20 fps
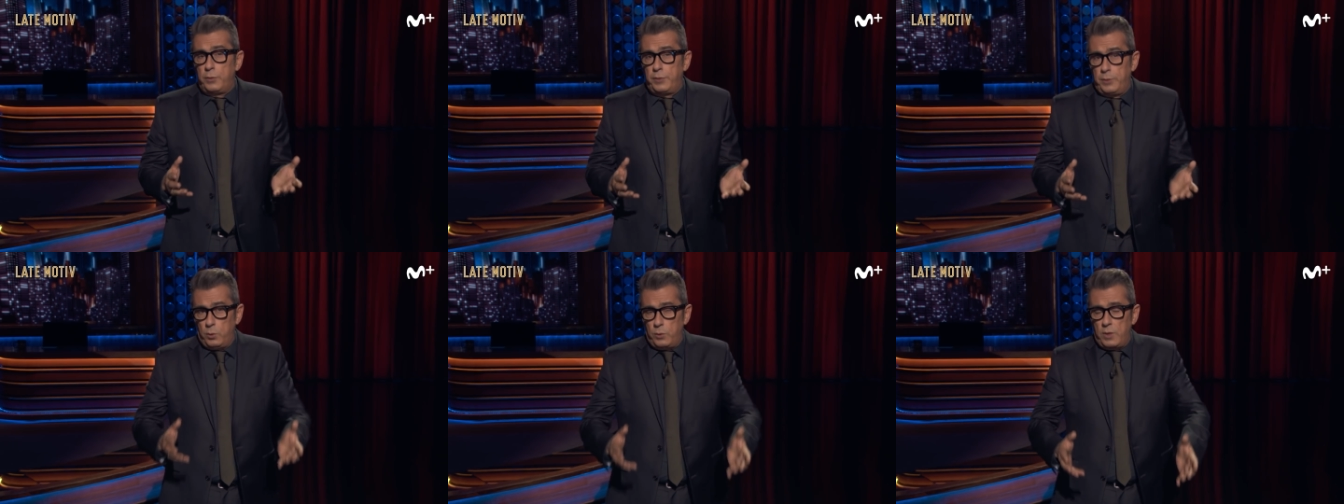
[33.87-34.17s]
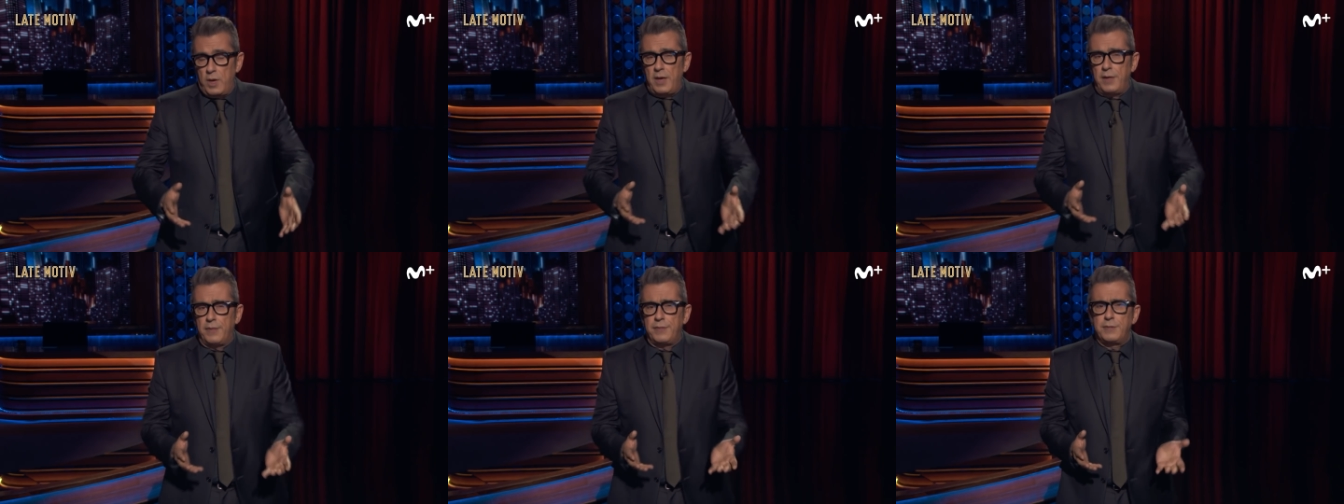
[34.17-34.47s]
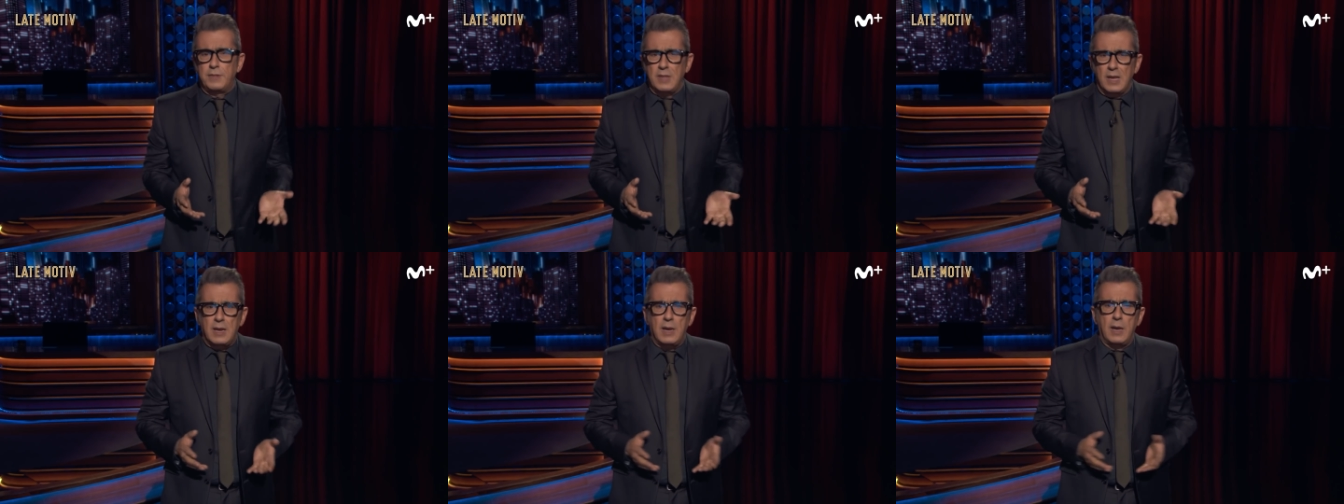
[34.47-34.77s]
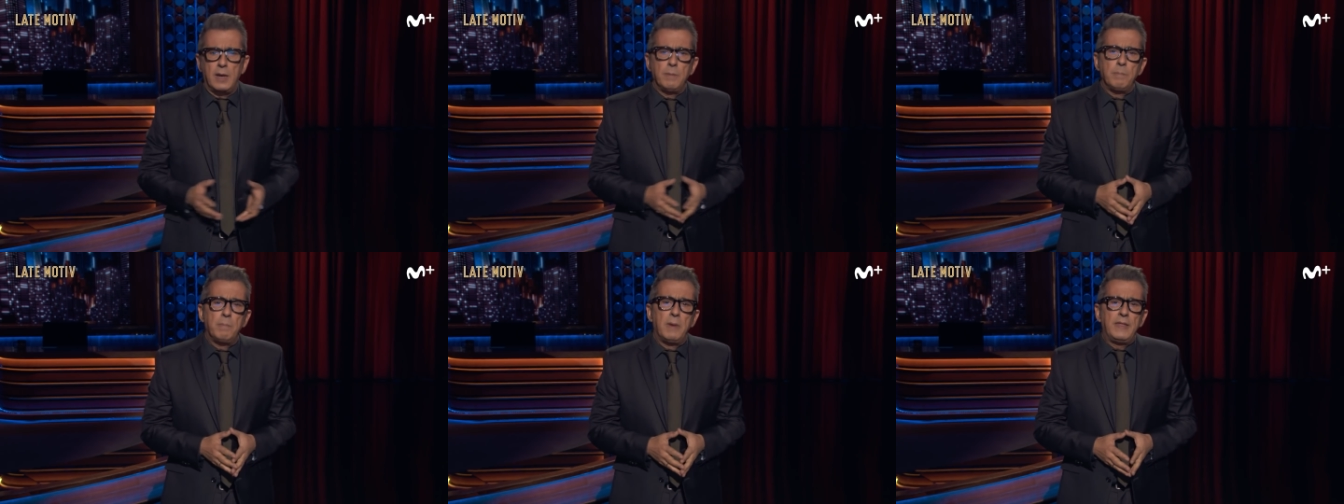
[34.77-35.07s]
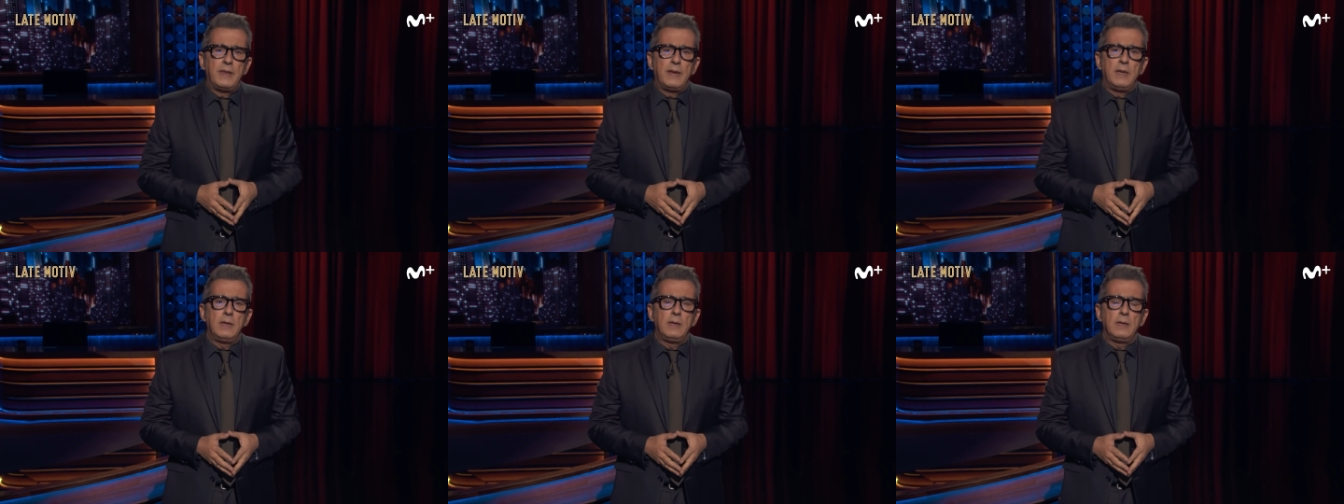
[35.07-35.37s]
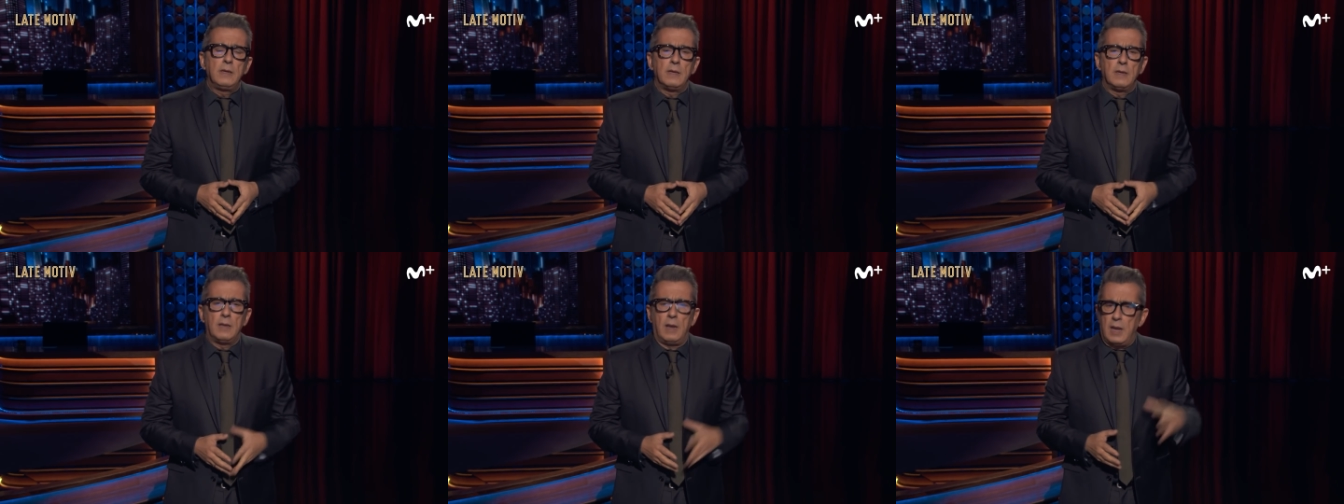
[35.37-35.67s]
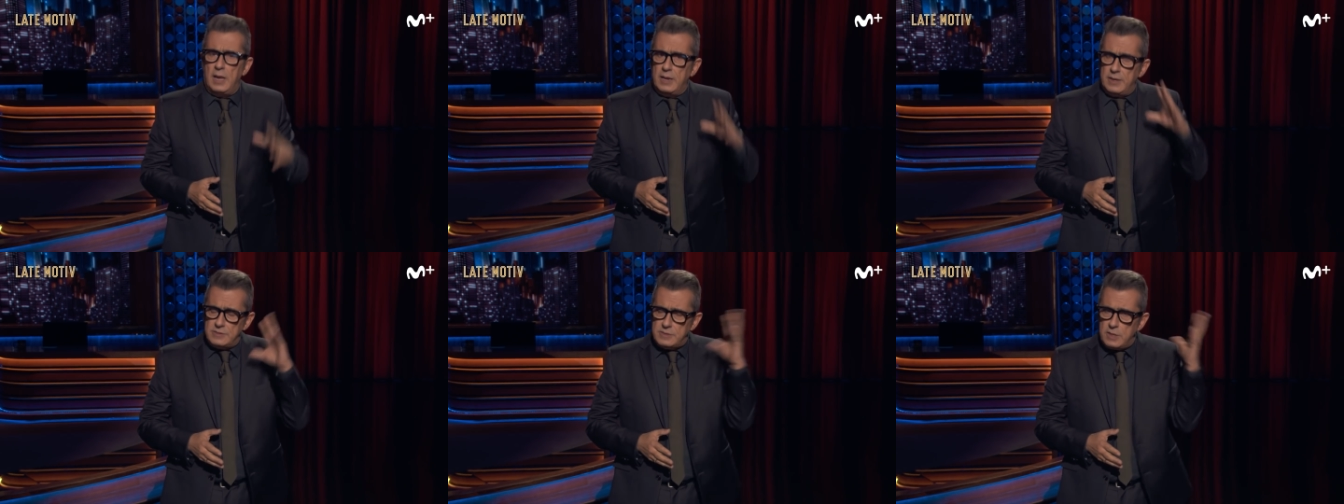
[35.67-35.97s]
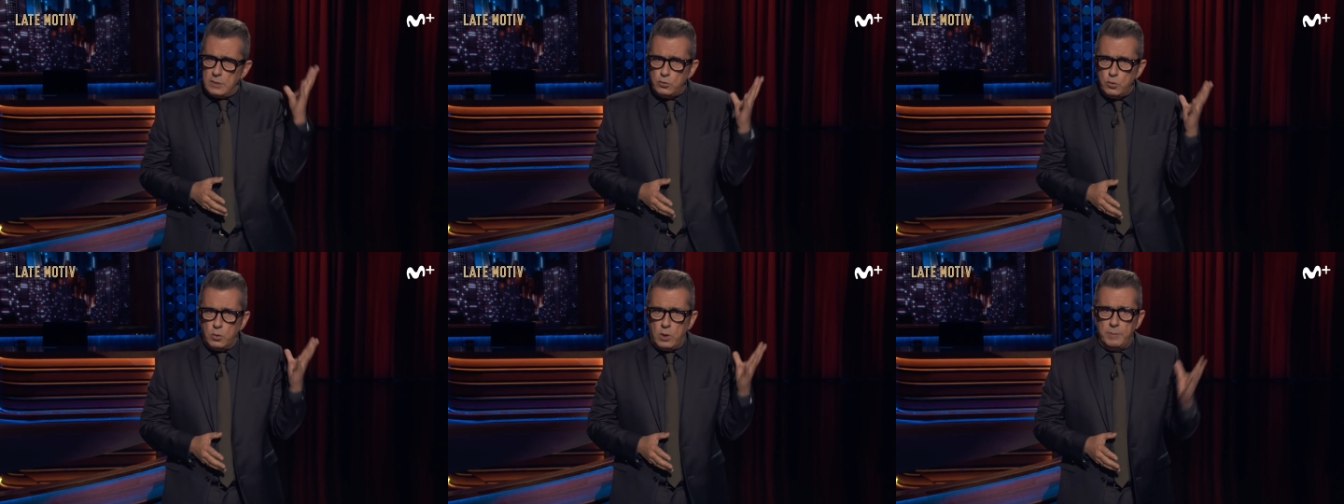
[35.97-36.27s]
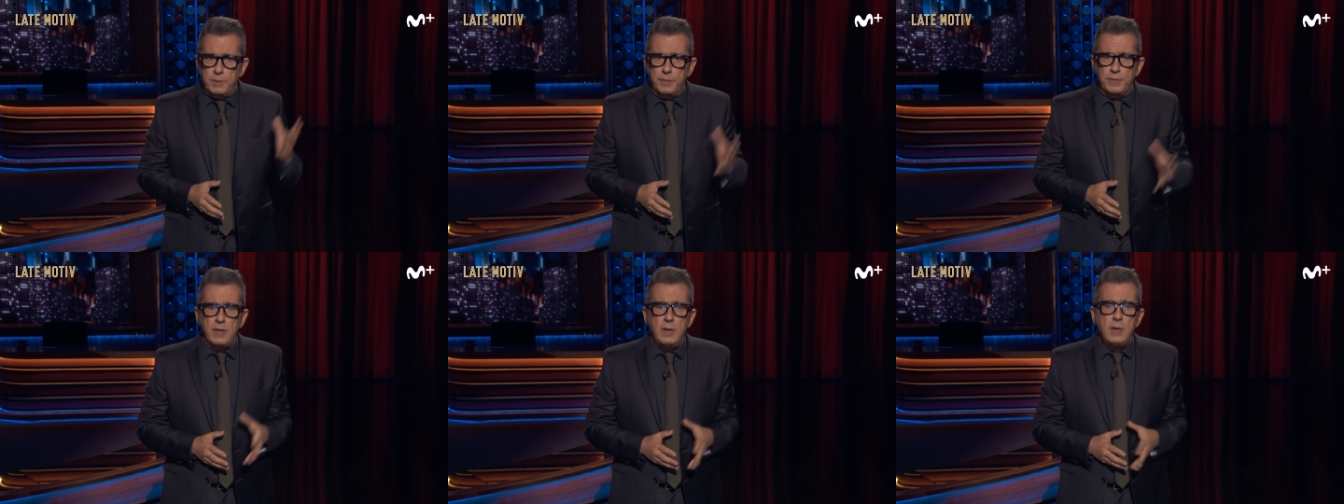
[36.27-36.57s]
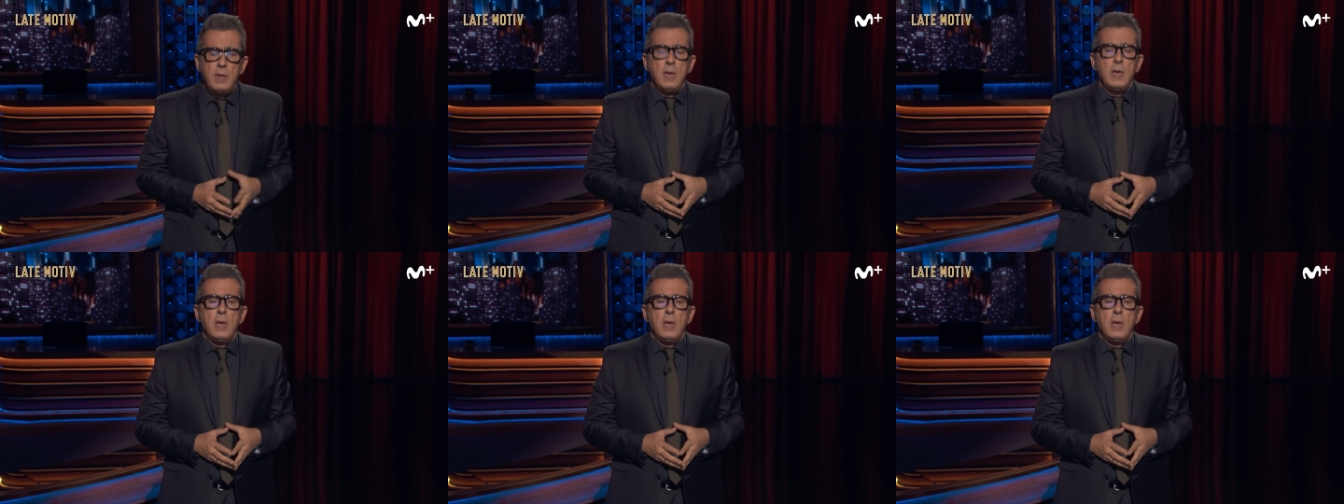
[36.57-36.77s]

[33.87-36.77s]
ciudad azteca en Madrid, la que está en su cabeza,